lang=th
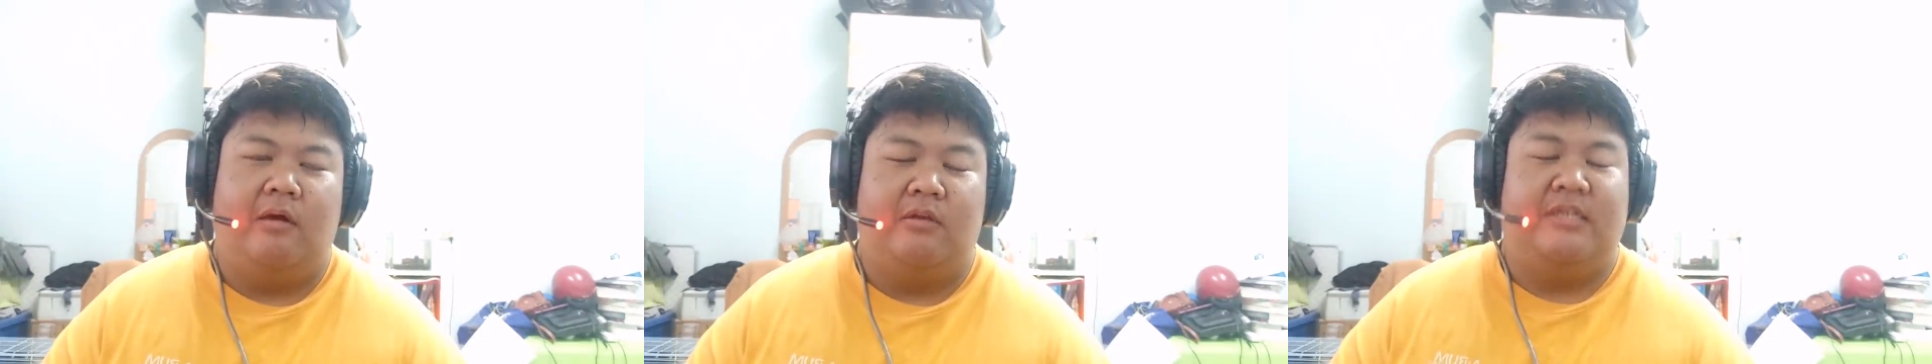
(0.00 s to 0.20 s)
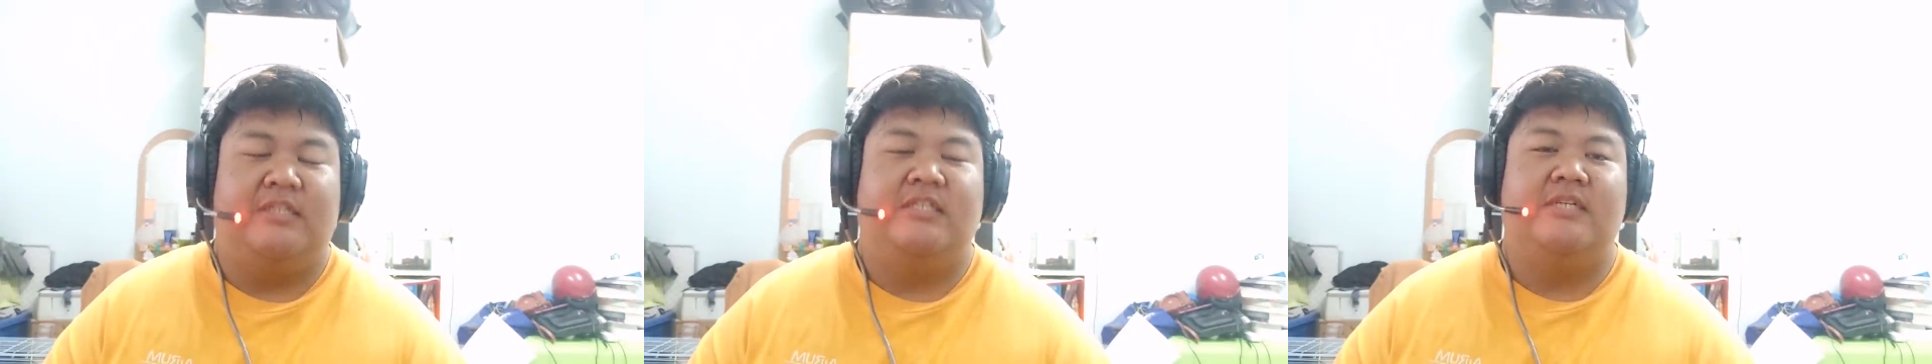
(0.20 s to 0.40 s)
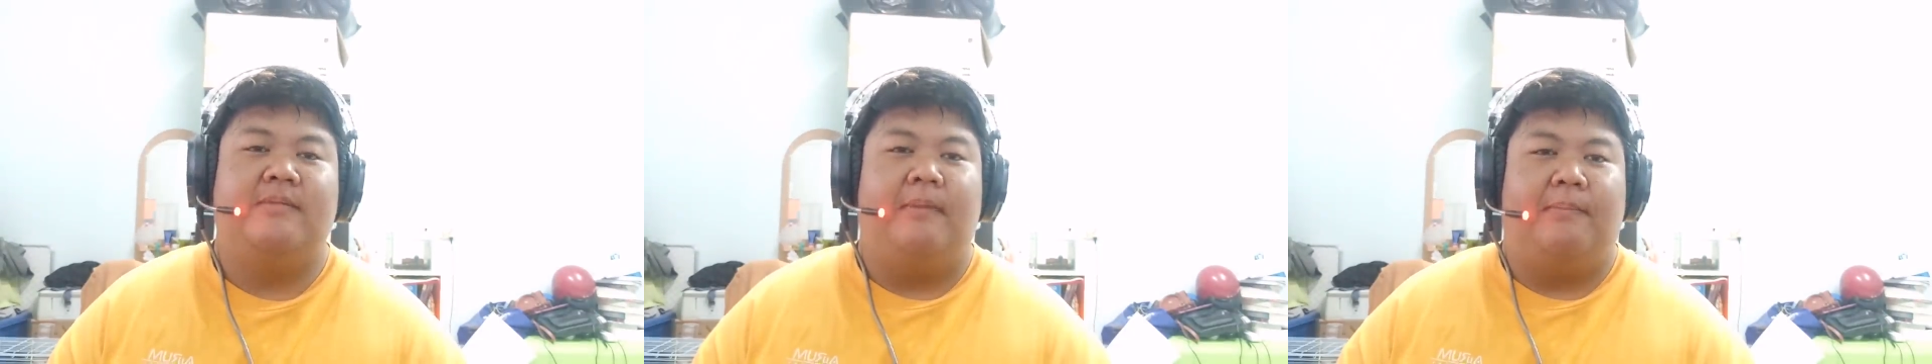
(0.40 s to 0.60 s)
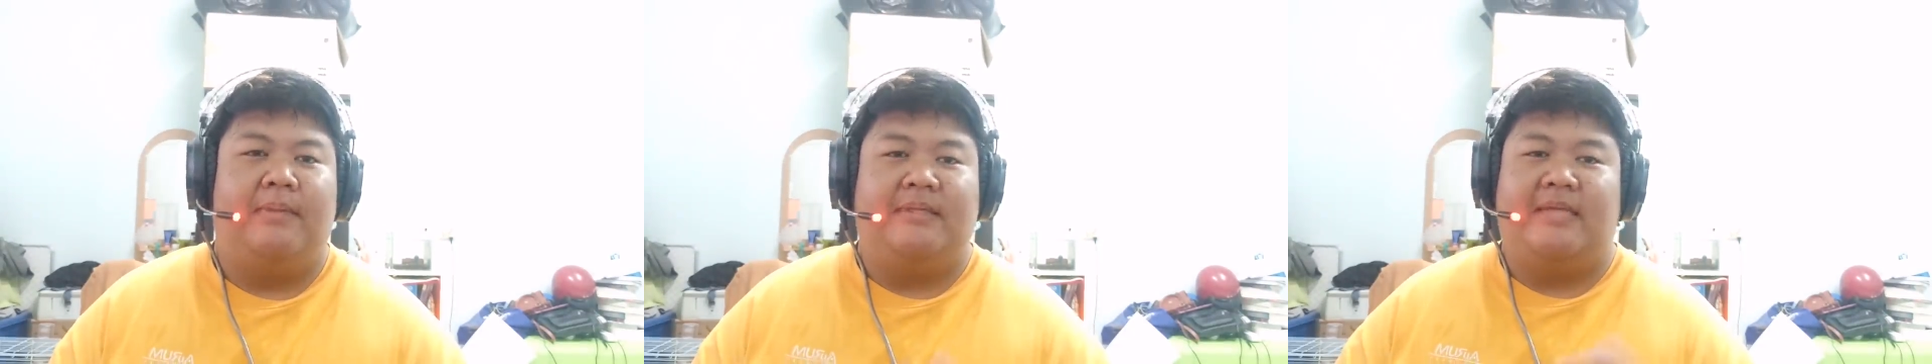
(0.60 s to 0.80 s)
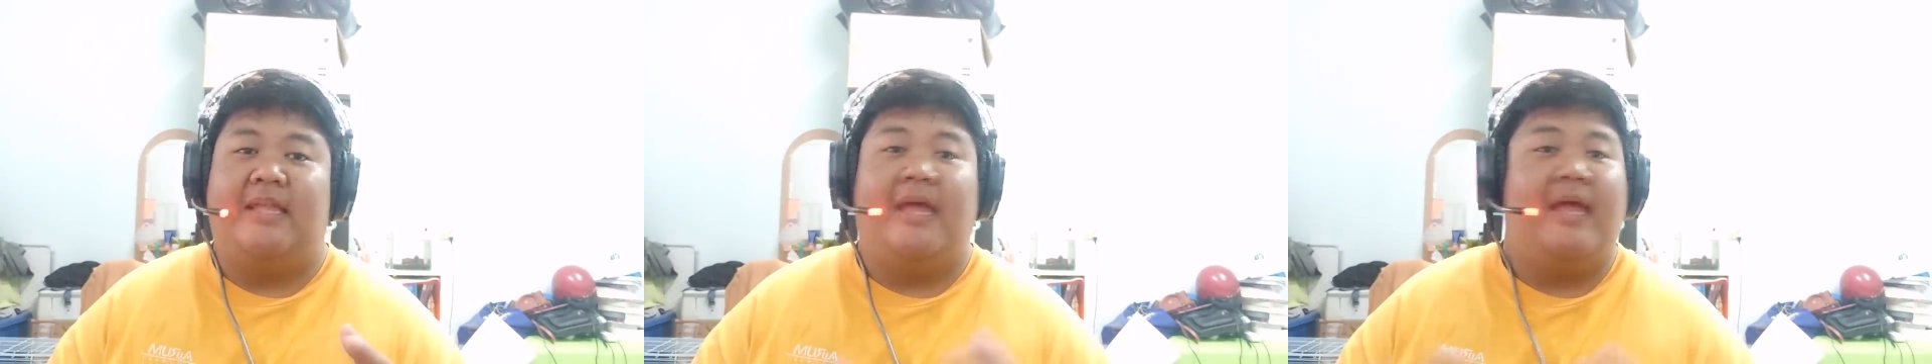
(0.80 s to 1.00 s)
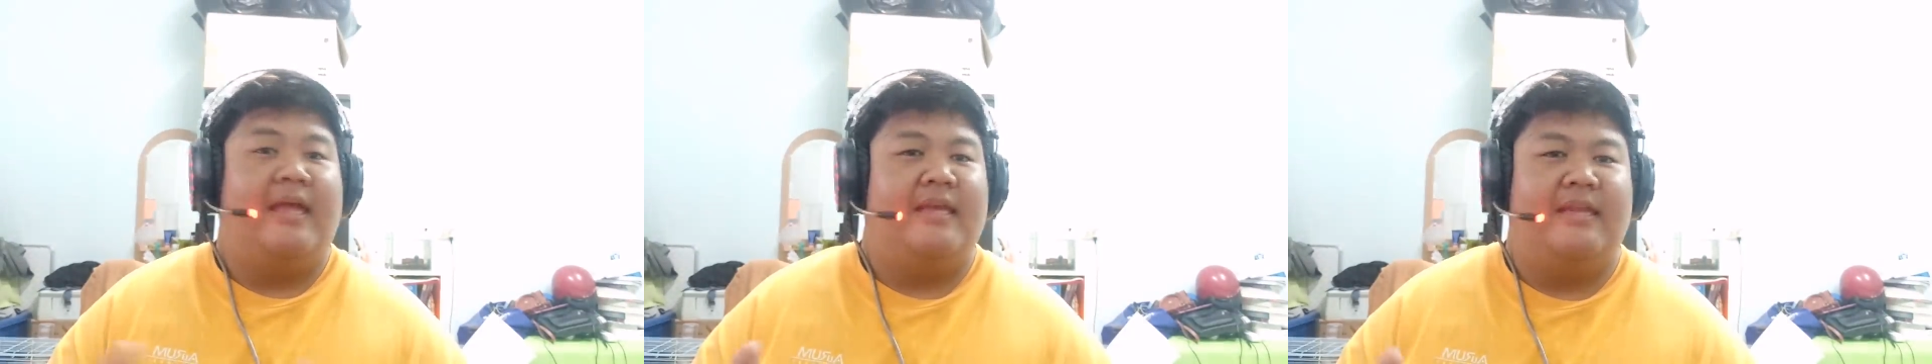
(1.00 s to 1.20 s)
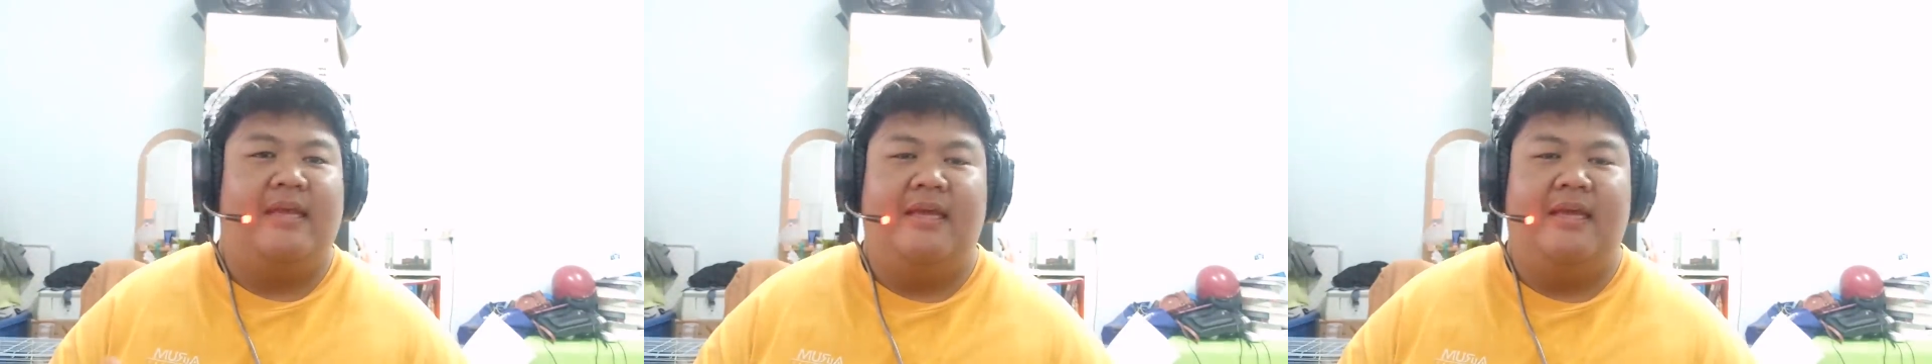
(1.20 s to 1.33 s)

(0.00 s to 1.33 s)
ขอใช้ชื่อแบบภาษาไทย